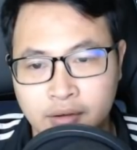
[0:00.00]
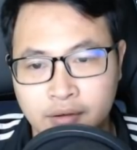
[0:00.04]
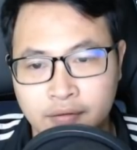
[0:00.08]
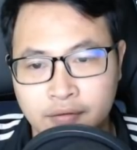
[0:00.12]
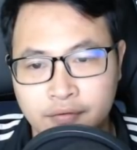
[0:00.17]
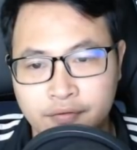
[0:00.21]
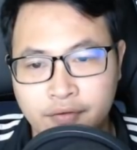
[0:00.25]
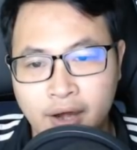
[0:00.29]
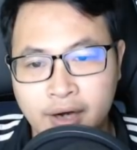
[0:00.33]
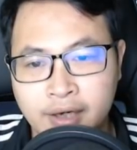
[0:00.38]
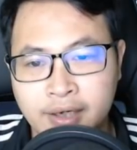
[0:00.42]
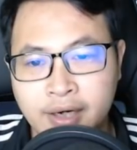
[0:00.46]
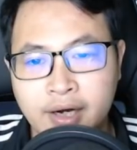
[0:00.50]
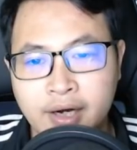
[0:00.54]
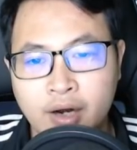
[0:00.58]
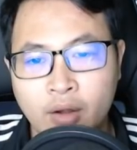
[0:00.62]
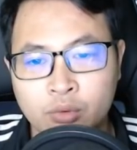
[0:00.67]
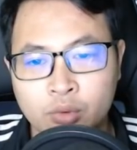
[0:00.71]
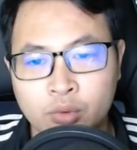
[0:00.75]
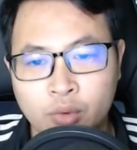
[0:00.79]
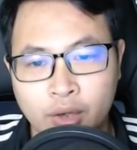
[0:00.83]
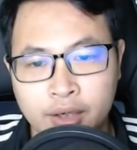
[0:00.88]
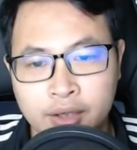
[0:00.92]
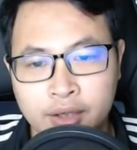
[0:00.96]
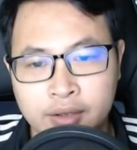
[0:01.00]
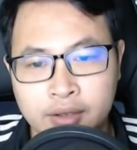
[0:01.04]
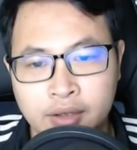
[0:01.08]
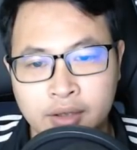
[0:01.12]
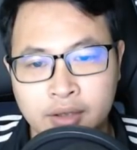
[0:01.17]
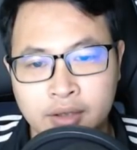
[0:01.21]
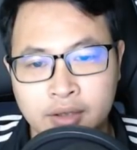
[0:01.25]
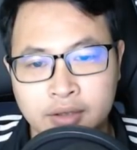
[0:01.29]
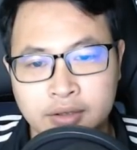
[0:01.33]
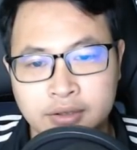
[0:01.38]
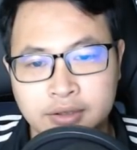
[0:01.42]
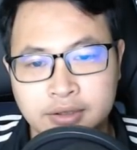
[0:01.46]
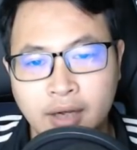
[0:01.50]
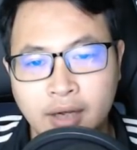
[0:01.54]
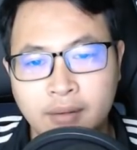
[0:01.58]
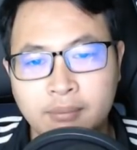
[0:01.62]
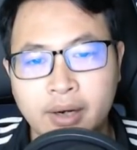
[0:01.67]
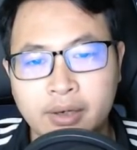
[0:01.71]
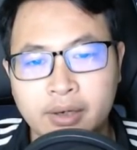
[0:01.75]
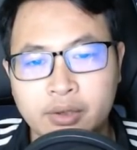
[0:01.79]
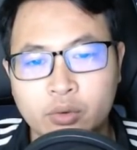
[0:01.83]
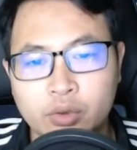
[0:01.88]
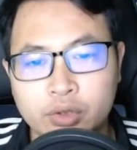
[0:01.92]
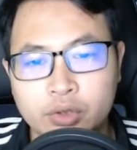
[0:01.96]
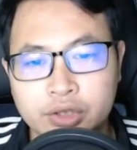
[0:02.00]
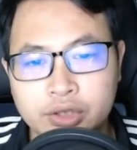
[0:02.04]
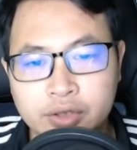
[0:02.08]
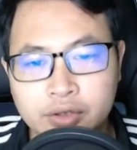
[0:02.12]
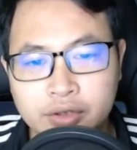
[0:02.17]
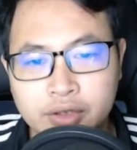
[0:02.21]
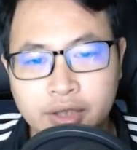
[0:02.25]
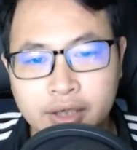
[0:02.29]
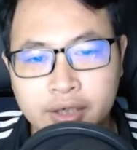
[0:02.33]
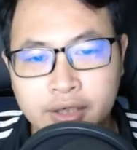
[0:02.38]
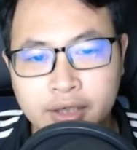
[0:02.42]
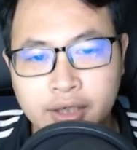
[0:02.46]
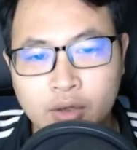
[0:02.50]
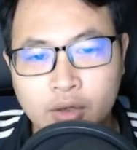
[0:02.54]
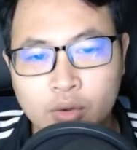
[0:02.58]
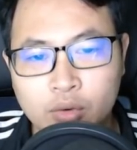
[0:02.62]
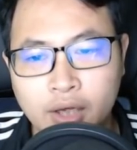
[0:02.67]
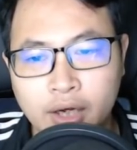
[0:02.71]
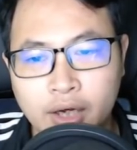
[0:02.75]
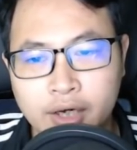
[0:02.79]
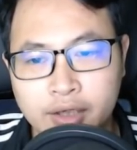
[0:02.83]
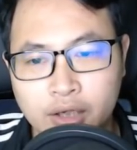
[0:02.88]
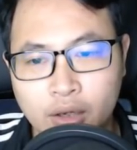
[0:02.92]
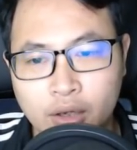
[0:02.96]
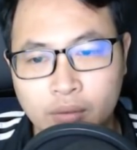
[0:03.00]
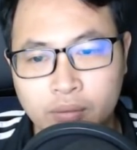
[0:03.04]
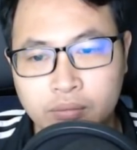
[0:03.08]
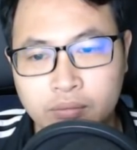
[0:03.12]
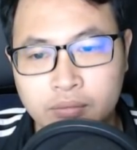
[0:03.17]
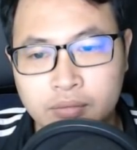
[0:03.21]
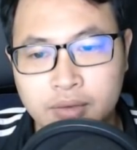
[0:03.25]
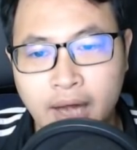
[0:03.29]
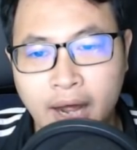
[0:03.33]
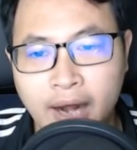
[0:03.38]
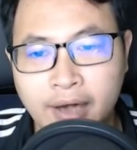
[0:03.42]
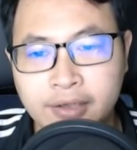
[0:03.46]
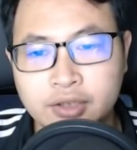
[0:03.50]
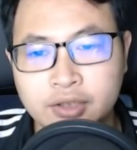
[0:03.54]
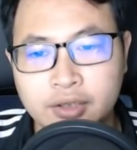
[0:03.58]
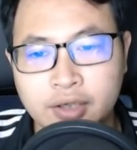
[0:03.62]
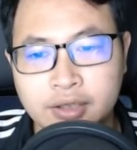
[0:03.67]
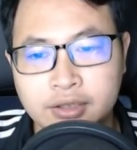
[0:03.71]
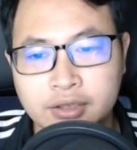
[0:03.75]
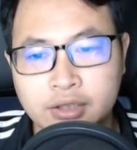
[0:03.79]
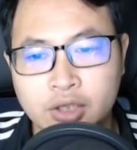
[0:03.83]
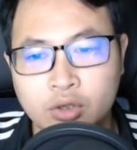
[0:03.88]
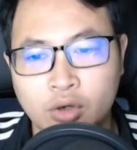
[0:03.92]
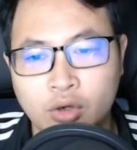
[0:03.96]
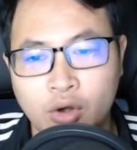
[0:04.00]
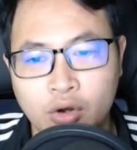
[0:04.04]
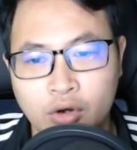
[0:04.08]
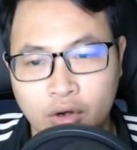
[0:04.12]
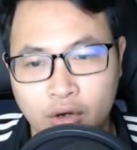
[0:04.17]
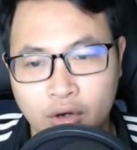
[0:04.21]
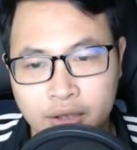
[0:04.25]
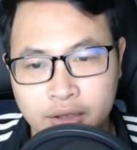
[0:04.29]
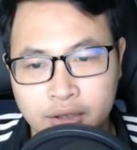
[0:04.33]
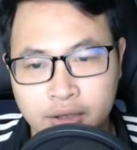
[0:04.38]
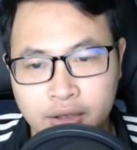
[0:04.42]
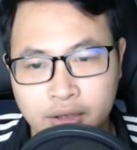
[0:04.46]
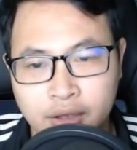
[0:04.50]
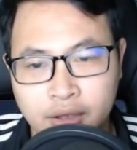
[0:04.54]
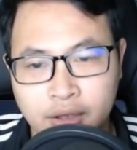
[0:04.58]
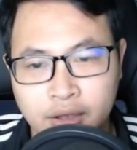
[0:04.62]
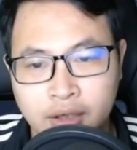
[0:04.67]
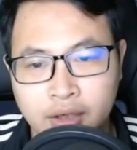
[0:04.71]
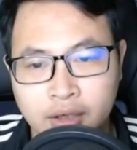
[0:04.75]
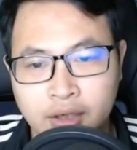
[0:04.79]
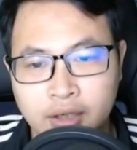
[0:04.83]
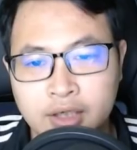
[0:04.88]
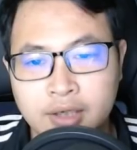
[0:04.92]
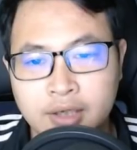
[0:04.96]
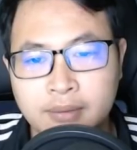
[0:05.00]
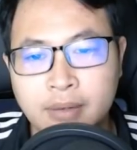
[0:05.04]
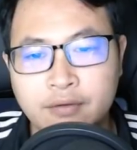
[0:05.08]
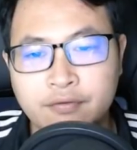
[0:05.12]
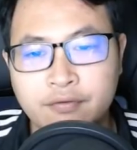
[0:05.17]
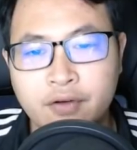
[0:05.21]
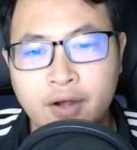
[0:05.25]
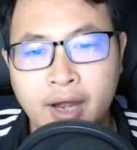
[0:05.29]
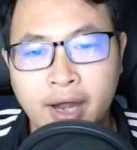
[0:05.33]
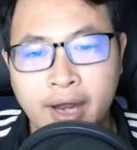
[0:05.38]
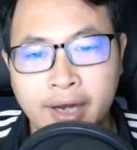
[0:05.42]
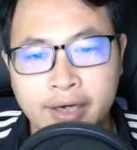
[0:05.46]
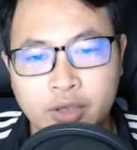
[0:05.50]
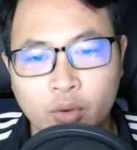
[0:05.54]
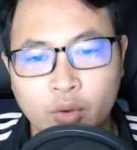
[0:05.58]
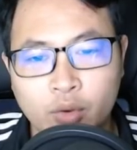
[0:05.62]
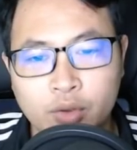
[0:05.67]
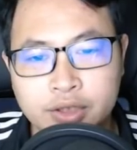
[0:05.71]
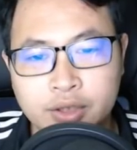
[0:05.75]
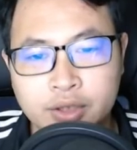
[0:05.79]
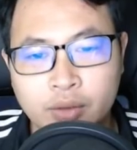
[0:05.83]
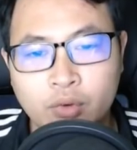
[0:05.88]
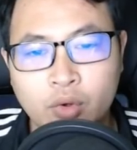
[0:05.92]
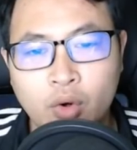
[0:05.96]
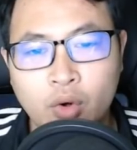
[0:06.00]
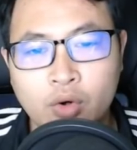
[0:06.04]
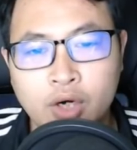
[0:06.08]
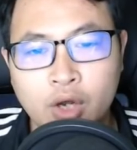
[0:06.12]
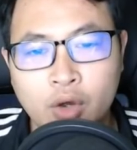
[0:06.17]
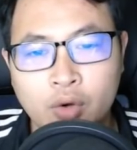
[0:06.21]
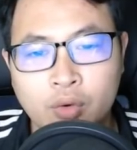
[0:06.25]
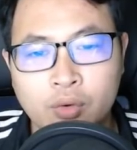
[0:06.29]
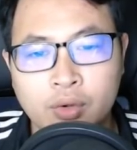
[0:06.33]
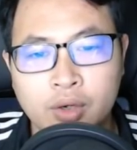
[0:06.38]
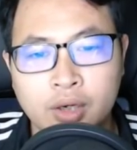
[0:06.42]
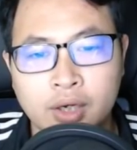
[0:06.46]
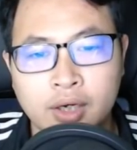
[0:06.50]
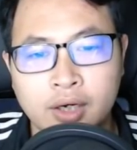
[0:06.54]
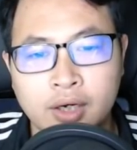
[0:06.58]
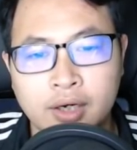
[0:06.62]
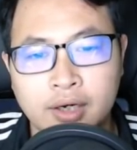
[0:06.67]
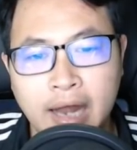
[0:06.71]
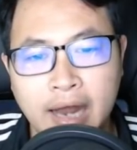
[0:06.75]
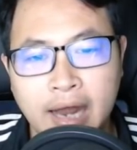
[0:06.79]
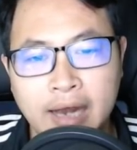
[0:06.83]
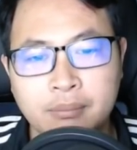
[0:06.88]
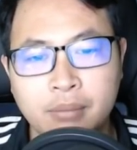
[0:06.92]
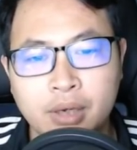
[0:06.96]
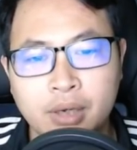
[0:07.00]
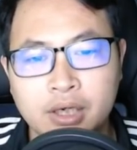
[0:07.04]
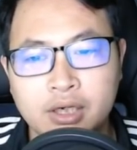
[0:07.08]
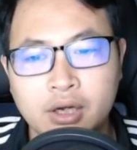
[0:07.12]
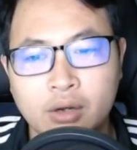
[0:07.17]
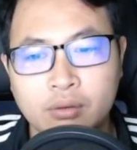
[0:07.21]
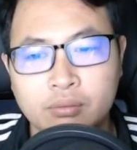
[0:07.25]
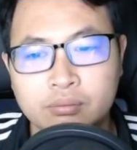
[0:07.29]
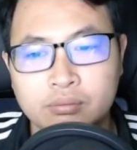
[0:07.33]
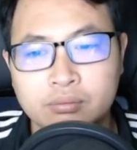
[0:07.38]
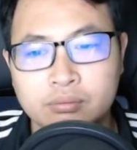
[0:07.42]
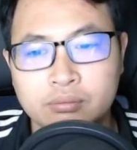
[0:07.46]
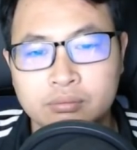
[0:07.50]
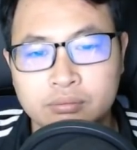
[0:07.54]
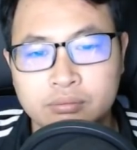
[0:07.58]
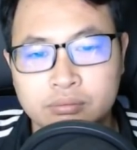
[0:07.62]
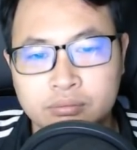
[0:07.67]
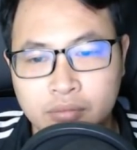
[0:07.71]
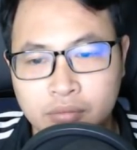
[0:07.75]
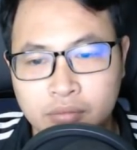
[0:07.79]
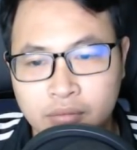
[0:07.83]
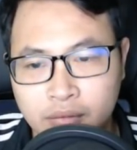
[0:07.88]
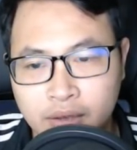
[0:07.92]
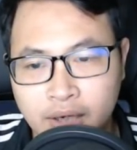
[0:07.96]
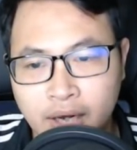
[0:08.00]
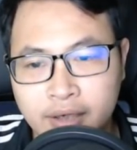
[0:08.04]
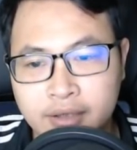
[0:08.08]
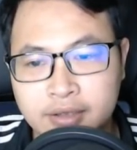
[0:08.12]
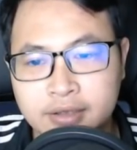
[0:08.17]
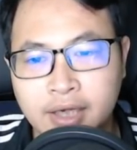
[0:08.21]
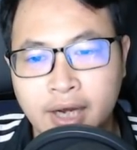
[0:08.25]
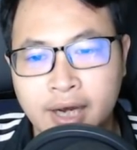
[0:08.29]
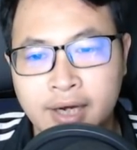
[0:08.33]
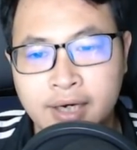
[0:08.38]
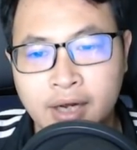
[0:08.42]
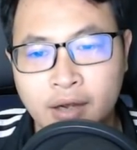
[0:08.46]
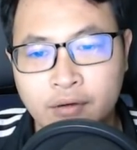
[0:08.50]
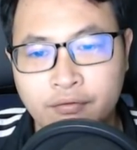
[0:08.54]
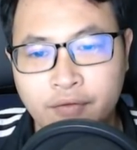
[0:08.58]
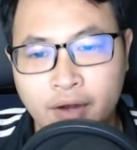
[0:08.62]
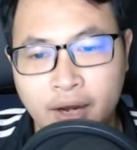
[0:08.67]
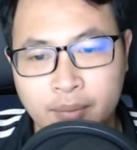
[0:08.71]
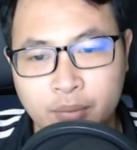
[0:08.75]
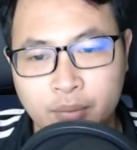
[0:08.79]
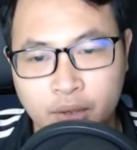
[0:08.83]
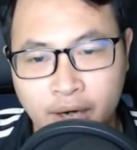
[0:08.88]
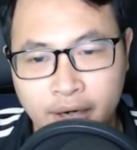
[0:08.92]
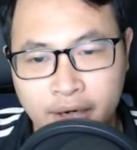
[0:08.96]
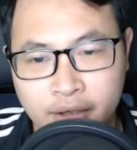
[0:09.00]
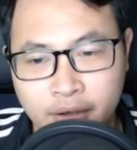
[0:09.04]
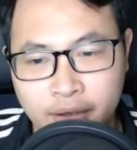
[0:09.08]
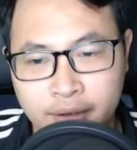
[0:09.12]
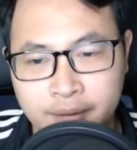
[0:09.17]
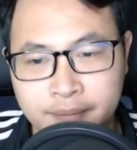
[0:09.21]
Ván đã đóng thuyền, sắc mặt của chư thiên kiêu thần tộc đã trở nên rất khó coi, nhưng mà Phương Hành ngồi trong khô lâu lại bất động, lắc trái lắc phải một cái nói: